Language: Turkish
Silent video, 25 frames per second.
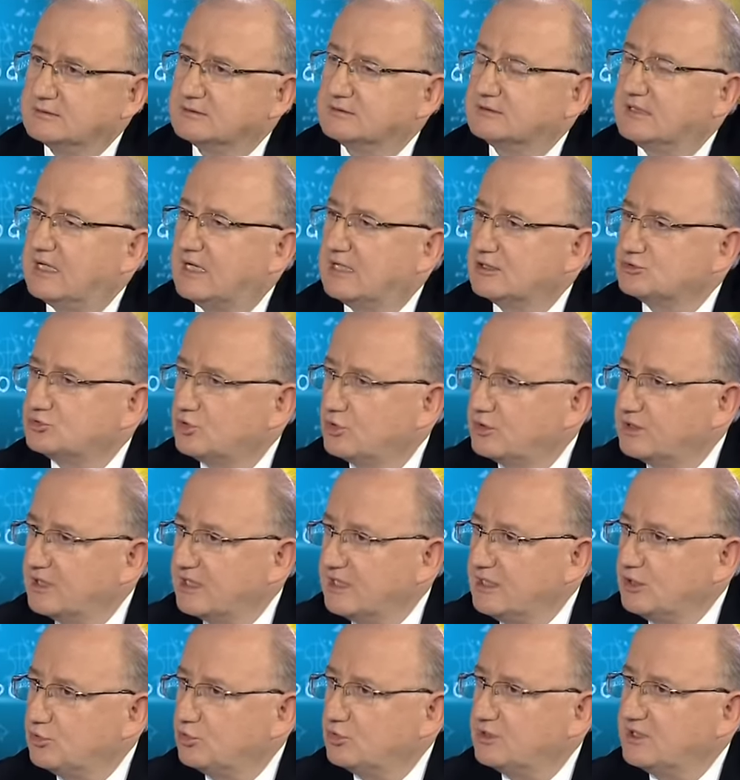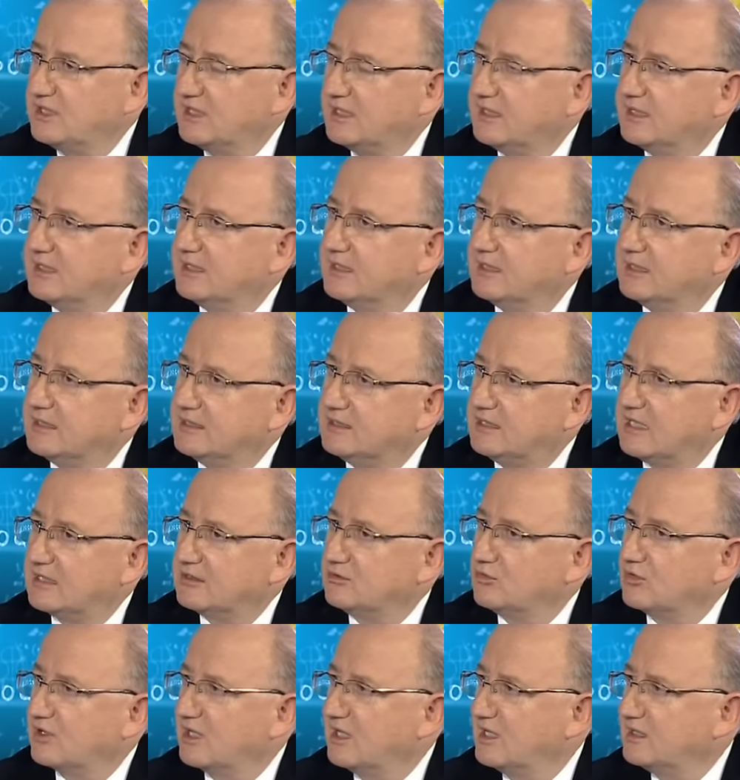daha sonra İTÜ'de, e,
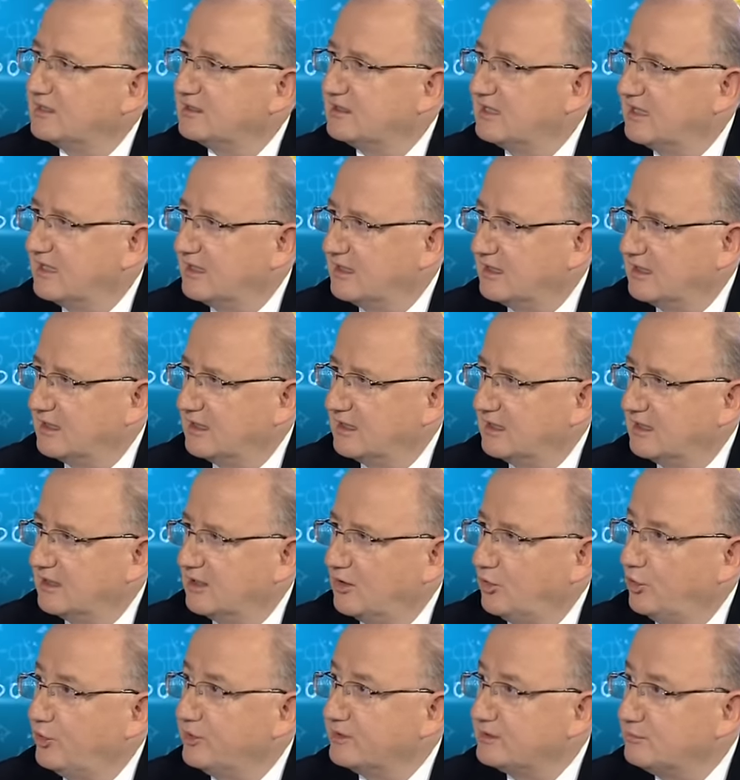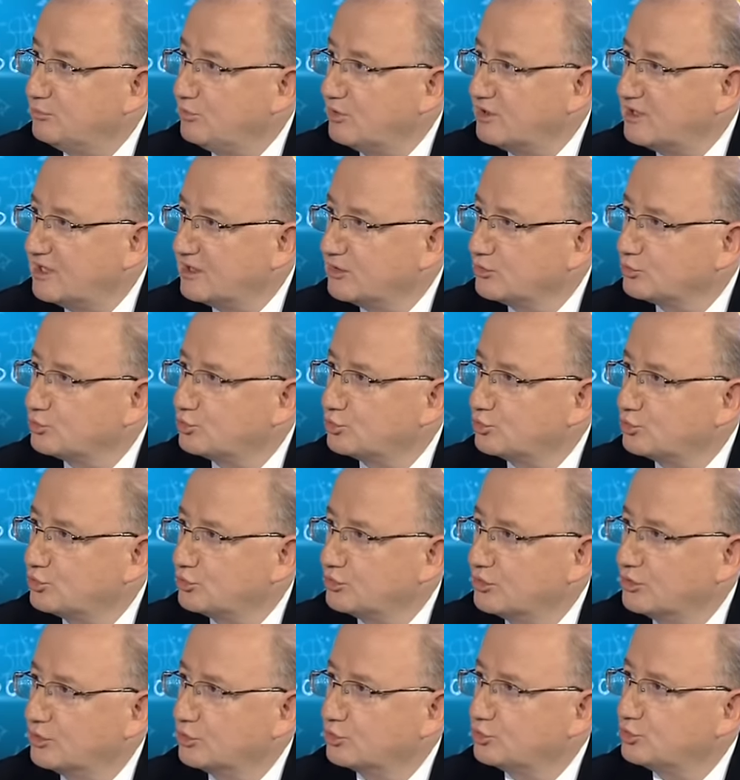Teknokent'te e, öğretim üyelerinin
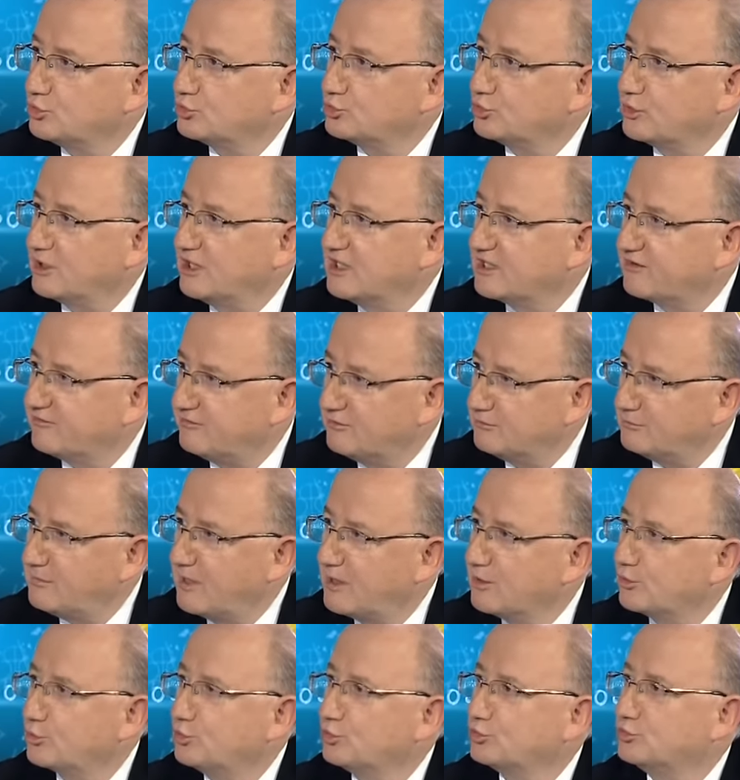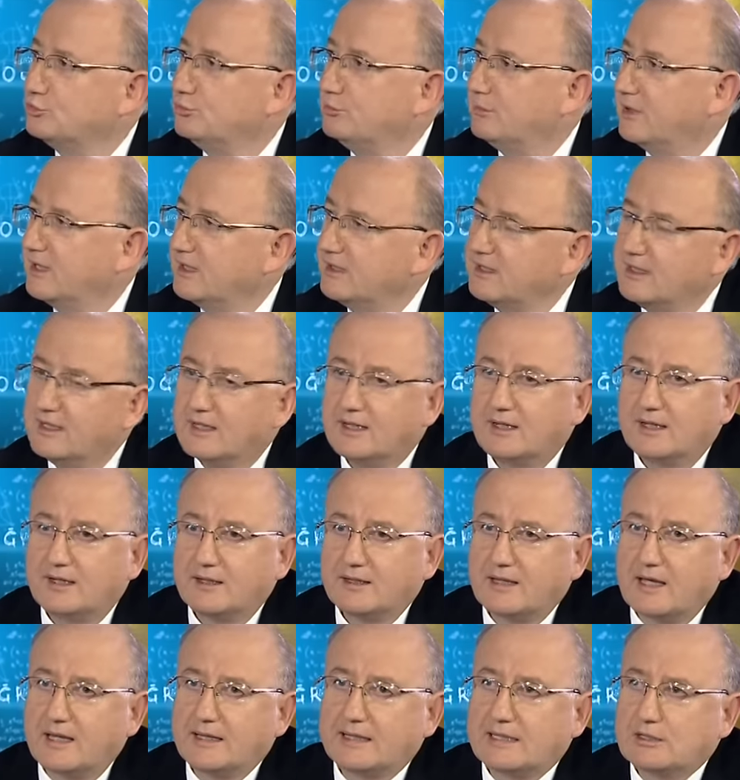kur, e, kurduğu ilk firmayı kurdum ben. Hı hı.
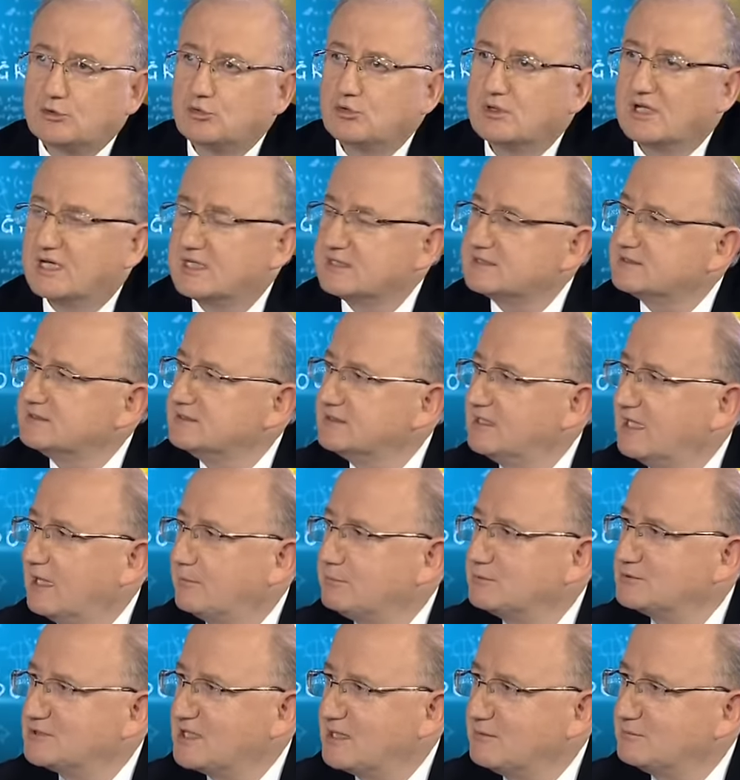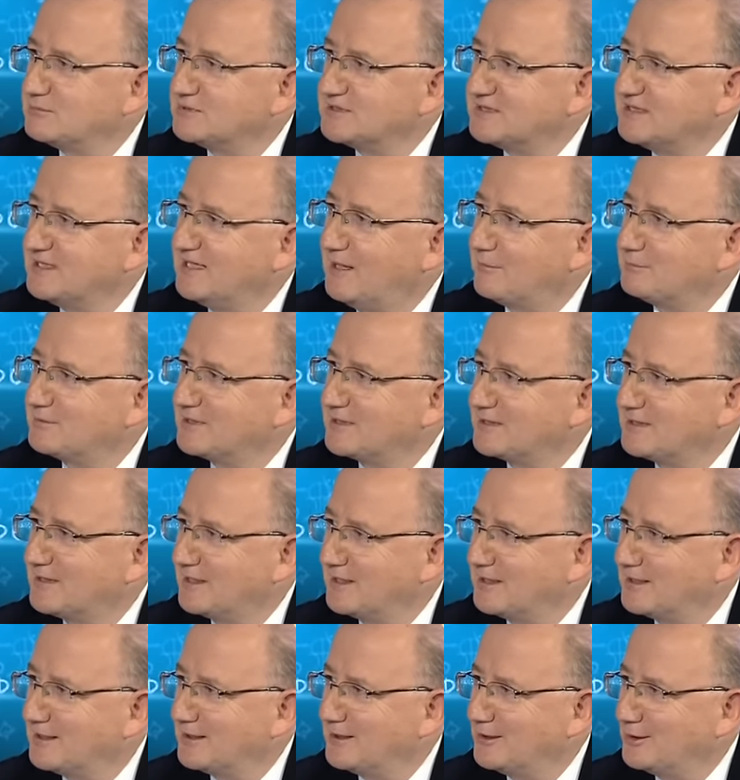Yani İTÜ'de aslında yapacağımızı yaptık
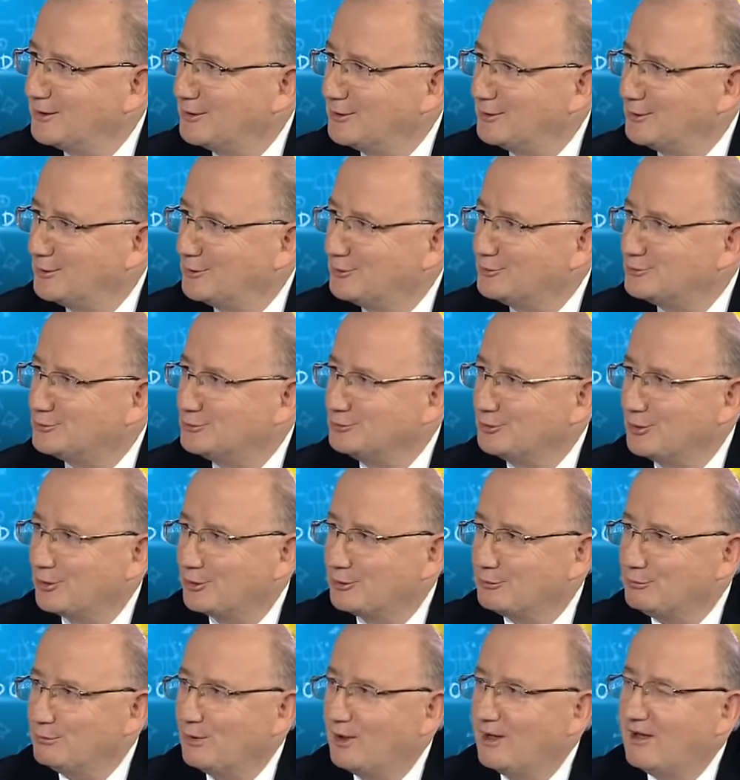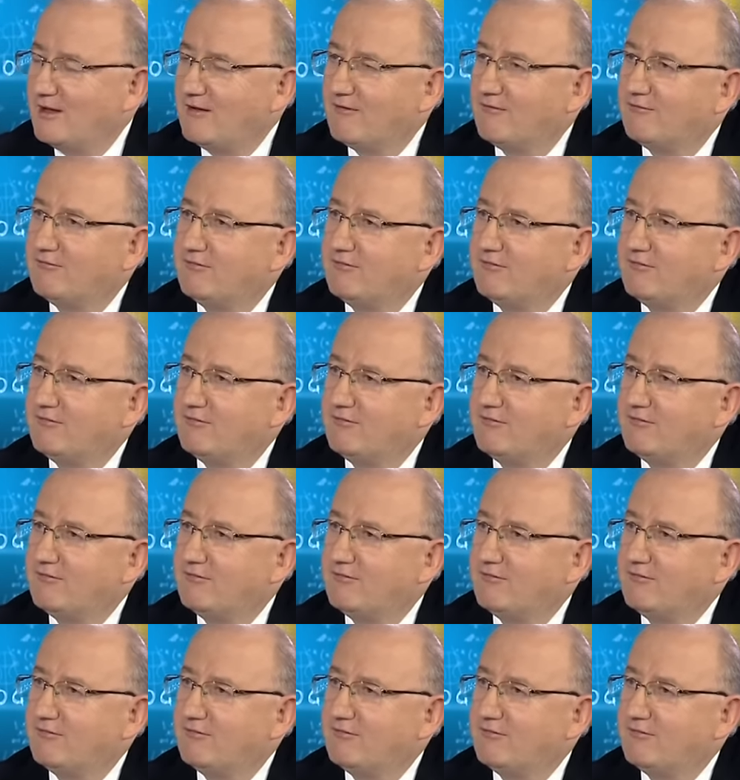diye e, düşünüyorum. Evet.